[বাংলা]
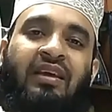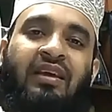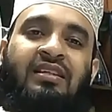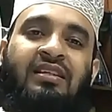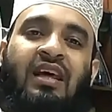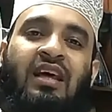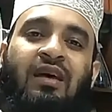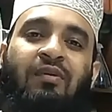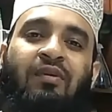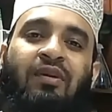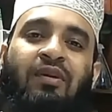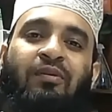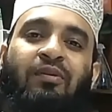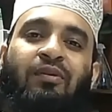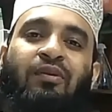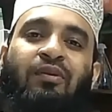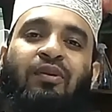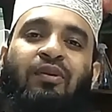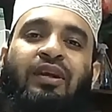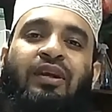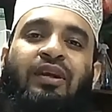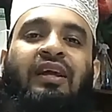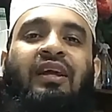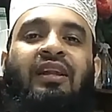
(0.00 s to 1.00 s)
সাহাবারা
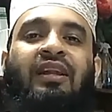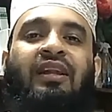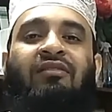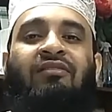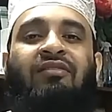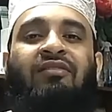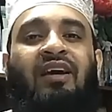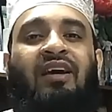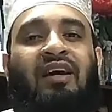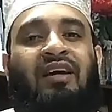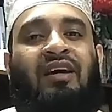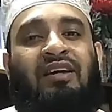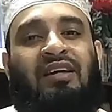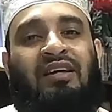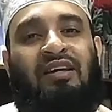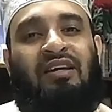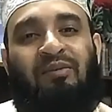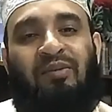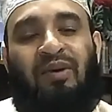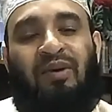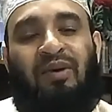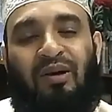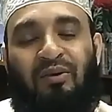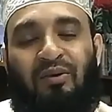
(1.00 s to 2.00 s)
বললো ইনকানাফি আখি
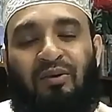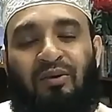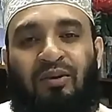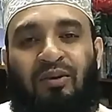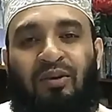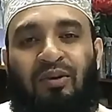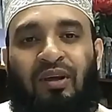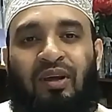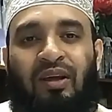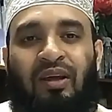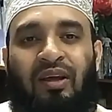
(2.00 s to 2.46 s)
হিমা আকুল